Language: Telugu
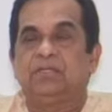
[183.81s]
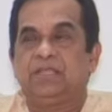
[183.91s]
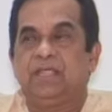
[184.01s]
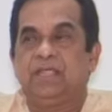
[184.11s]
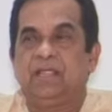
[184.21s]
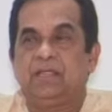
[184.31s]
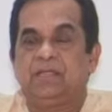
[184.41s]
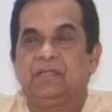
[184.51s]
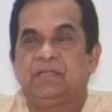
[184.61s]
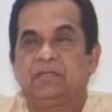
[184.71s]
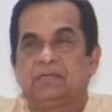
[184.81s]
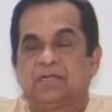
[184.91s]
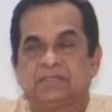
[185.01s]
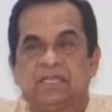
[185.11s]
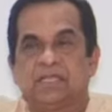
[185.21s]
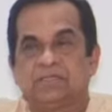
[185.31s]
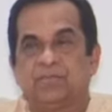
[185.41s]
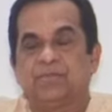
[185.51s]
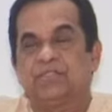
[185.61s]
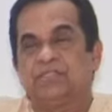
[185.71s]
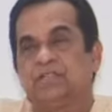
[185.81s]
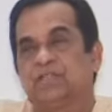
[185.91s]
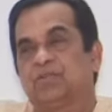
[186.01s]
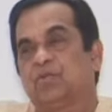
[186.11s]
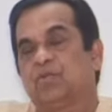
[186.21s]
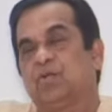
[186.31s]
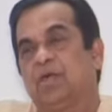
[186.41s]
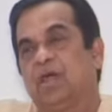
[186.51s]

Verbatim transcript: ఇది కథకి సంబంధించినంత వరకు